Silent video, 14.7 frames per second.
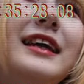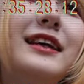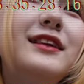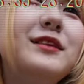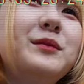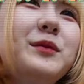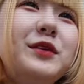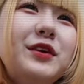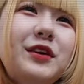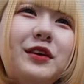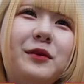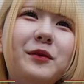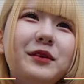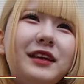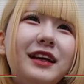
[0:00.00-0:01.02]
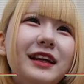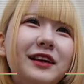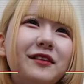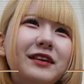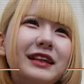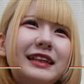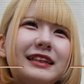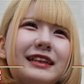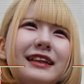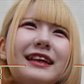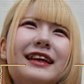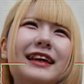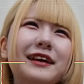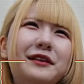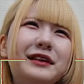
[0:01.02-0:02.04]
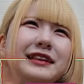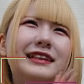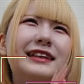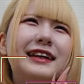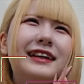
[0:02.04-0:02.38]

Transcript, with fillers: 昼も夜も出るれです。えー、嬉しい